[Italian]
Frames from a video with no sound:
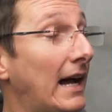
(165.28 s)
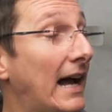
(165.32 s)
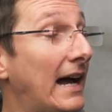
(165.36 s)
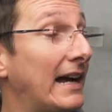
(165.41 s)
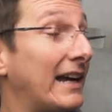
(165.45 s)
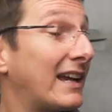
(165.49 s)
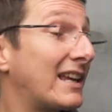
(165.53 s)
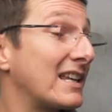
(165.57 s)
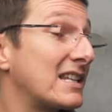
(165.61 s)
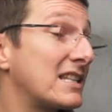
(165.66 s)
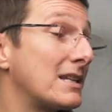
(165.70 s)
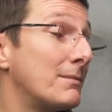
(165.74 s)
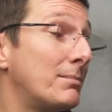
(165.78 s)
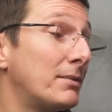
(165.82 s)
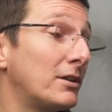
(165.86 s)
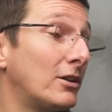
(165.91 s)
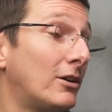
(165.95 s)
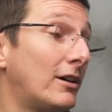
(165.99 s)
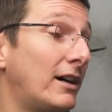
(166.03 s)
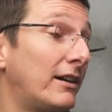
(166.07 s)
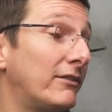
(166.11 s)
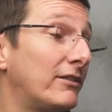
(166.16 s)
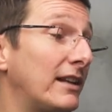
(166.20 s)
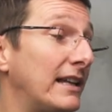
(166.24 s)
anche se
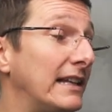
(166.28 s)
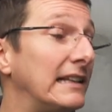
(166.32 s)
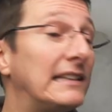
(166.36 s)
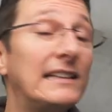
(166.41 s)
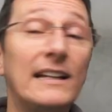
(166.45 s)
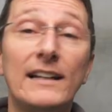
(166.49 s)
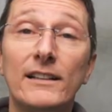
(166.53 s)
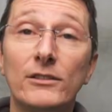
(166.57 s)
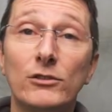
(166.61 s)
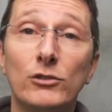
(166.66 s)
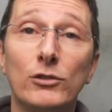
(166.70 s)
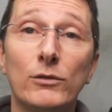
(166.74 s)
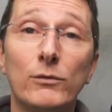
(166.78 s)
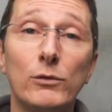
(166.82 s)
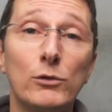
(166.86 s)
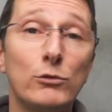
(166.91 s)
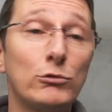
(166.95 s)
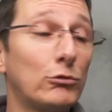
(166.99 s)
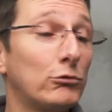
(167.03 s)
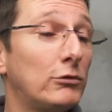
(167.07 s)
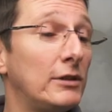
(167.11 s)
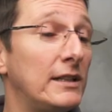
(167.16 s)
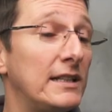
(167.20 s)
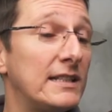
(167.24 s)
però avrei tanto
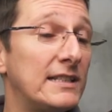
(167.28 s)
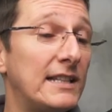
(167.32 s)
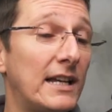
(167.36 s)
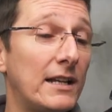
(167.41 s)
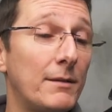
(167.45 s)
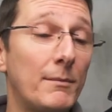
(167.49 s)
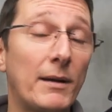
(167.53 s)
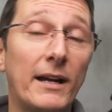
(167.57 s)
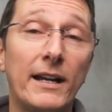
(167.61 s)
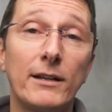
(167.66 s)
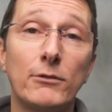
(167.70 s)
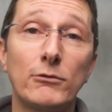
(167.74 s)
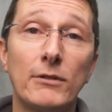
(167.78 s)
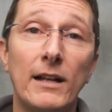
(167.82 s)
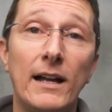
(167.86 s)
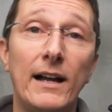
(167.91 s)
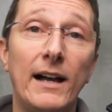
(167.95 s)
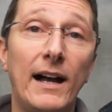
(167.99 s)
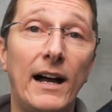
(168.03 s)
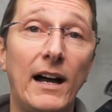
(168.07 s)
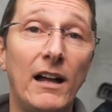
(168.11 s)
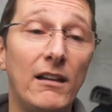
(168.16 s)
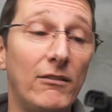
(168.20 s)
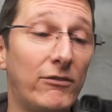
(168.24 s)
voluto utilizzare magari
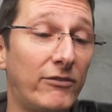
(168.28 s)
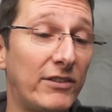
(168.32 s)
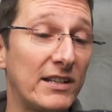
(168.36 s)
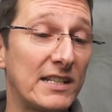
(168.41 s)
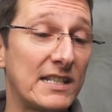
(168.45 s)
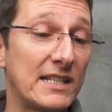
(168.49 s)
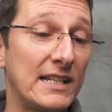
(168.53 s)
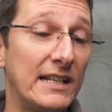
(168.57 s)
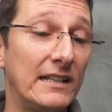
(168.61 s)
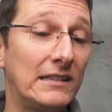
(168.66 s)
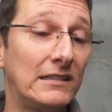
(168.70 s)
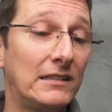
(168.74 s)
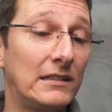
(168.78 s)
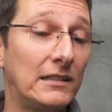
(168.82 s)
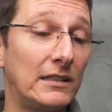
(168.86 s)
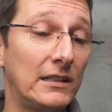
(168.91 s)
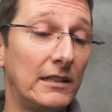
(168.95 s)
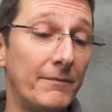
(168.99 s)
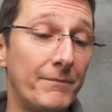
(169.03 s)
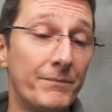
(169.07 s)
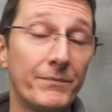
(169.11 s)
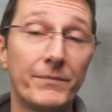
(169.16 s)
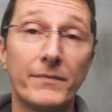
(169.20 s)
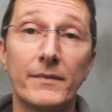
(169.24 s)
una Alfa
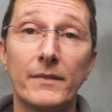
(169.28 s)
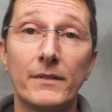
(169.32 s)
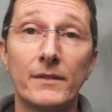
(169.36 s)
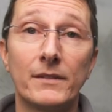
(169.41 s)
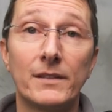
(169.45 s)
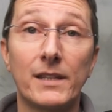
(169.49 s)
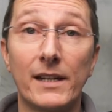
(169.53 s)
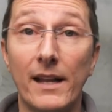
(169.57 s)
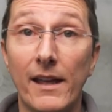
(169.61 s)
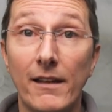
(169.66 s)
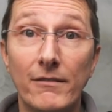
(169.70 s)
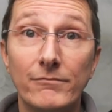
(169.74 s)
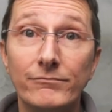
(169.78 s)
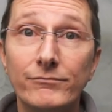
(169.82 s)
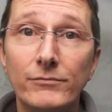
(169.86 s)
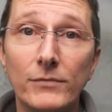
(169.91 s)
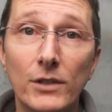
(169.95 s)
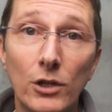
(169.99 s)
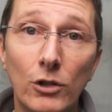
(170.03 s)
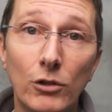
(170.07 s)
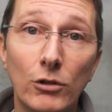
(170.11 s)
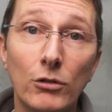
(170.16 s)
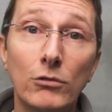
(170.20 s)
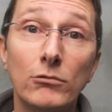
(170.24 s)
7 III
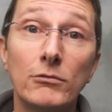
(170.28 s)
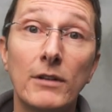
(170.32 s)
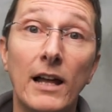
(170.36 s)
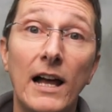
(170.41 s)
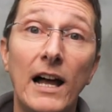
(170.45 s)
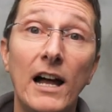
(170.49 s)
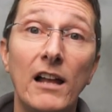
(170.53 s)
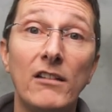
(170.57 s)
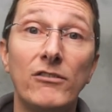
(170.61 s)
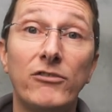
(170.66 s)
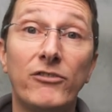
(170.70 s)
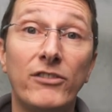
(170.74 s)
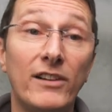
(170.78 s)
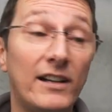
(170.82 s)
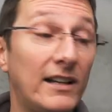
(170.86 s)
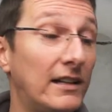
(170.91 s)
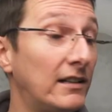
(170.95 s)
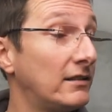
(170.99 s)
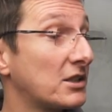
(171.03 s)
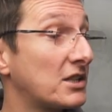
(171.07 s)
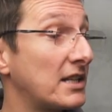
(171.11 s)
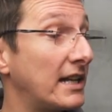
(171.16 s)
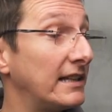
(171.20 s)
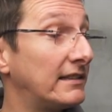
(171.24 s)
o una
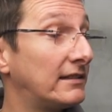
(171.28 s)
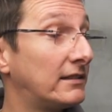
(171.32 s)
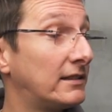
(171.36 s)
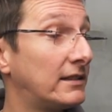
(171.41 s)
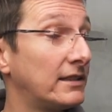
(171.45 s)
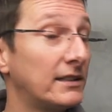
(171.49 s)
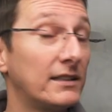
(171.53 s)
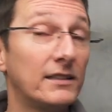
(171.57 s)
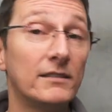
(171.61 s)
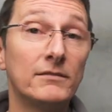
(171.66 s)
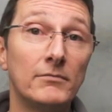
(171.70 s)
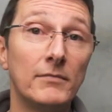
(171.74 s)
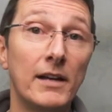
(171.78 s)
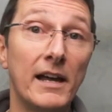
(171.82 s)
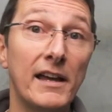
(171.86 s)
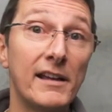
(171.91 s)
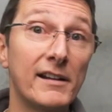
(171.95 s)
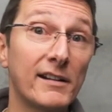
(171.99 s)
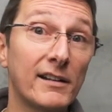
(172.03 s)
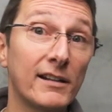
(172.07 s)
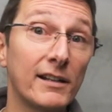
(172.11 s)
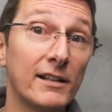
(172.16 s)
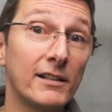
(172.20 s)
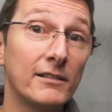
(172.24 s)
Alfa
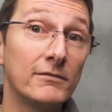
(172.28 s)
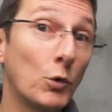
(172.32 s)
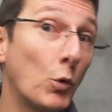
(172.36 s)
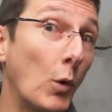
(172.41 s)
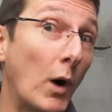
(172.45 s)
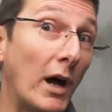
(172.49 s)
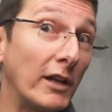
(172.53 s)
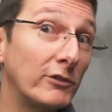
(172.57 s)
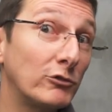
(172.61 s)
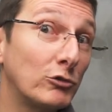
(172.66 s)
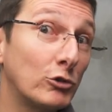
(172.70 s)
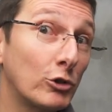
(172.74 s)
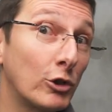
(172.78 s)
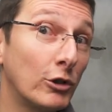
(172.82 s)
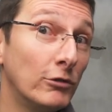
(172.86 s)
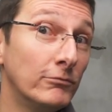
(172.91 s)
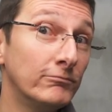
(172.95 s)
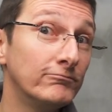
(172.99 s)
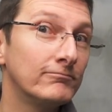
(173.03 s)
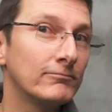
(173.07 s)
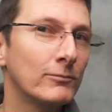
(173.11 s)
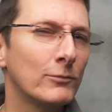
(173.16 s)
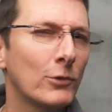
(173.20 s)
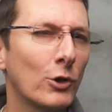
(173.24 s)

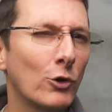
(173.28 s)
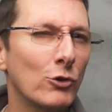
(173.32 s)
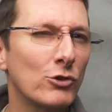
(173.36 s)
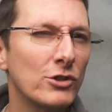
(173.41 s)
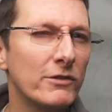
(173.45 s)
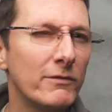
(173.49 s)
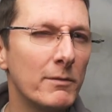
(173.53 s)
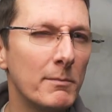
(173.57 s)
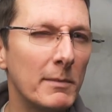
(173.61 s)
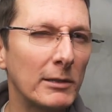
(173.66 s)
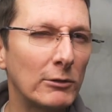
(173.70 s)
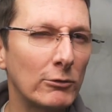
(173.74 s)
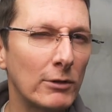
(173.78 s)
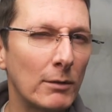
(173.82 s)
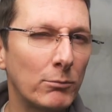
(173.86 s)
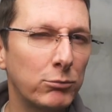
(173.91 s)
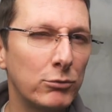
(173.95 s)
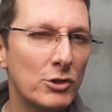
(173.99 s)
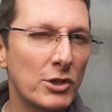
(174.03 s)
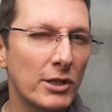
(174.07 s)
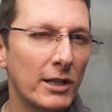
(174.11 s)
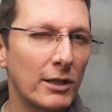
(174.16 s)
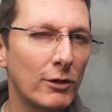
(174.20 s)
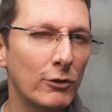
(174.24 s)
7R4 così vi metto una
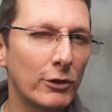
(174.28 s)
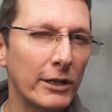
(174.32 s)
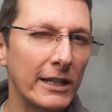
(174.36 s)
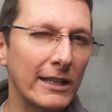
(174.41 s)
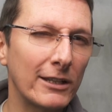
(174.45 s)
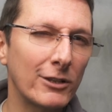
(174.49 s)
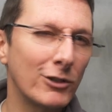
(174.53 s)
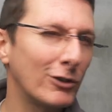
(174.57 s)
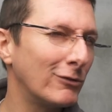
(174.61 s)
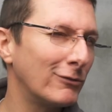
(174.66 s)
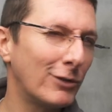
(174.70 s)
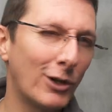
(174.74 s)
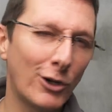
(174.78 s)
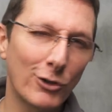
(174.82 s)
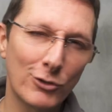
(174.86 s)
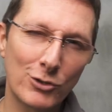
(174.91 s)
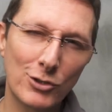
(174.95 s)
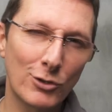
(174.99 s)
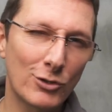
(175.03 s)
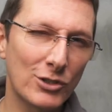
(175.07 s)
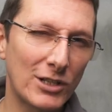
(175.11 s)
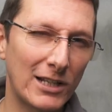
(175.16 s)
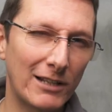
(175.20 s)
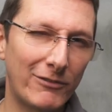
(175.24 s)
pulce nell'orecchio,
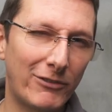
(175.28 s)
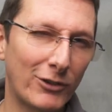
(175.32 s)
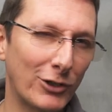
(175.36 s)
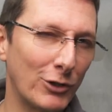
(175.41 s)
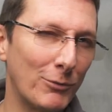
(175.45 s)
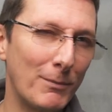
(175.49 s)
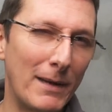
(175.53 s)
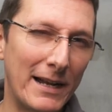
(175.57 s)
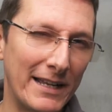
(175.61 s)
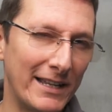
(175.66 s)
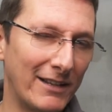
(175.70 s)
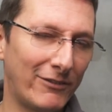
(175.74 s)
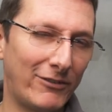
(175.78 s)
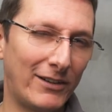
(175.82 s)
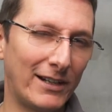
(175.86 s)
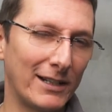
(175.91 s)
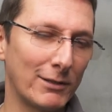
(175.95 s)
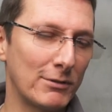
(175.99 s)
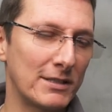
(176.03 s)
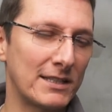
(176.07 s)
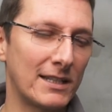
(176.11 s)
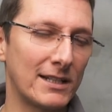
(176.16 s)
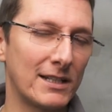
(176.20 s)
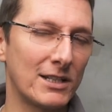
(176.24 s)
oggi non ce la farò mai a
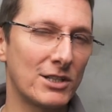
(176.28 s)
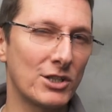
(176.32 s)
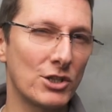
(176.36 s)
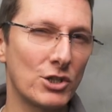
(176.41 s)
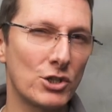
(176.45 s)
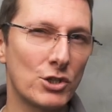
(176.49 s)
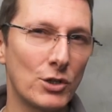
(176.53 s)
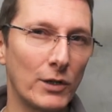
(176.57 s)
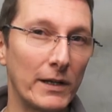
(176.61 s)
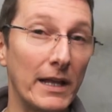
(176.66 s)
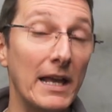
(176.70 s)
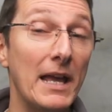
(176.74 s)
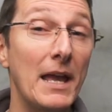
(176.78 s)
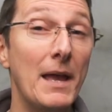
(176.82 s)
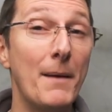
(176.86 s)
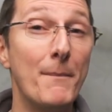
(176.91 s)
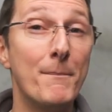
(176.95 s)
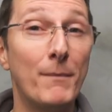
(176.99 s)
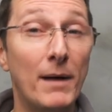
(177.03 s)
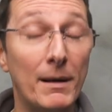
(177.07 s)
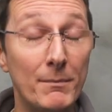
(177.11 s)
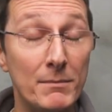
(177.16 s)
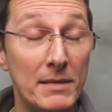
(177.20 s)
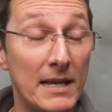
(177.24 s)
fare questa recensione,
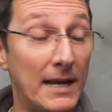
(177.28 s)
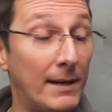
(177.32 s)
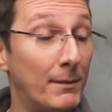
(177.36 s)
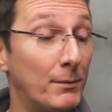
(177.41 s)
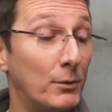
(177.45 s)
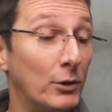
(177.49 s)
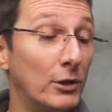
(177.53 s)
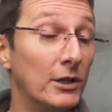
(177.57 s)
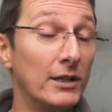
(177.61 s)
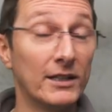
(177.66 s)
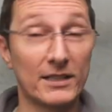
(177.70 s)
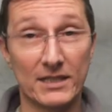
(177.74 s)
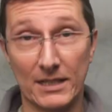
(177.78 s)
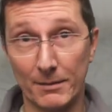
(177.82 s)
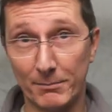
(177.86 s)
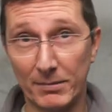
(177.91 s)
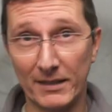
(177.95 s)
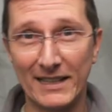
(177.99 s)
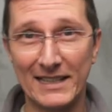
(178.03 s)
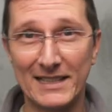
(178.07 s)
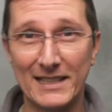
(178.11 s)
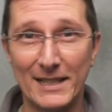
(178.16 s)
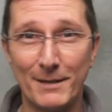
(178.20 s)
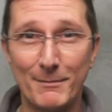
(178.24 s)
ma abbiamo, sempre
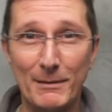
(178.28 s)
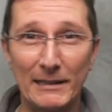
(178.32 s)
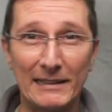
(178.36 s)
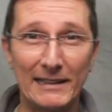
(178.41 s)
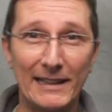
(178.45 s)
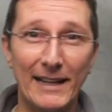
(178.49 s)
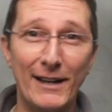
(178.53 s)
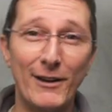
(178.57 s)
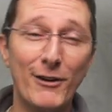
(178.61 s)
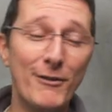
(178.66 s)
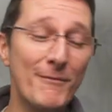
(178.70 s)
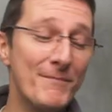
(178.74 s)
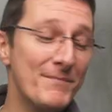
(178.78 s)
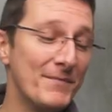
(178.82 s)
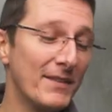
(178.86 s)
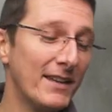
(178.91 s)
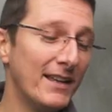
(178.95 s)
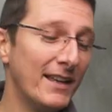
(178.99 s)
grazie a Matteo,